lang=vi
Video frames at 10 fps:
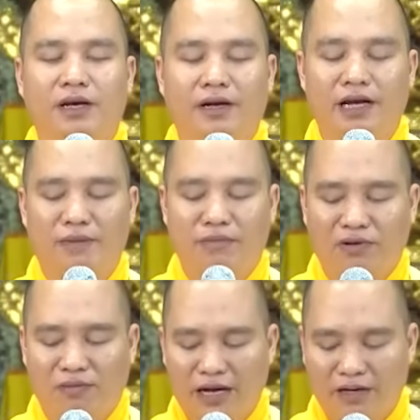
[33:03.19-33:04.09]
Nam
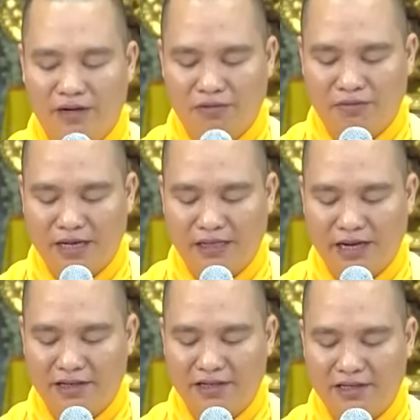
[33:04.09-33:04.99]
mô Ba Đầu Ma
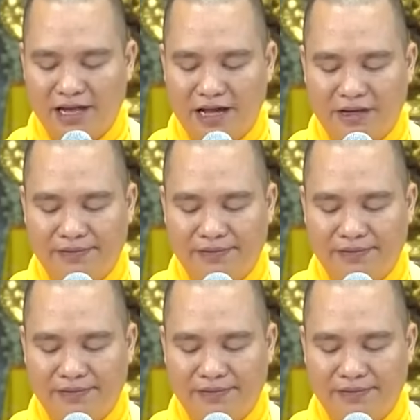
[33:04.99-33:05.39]
Thắng Như Lai.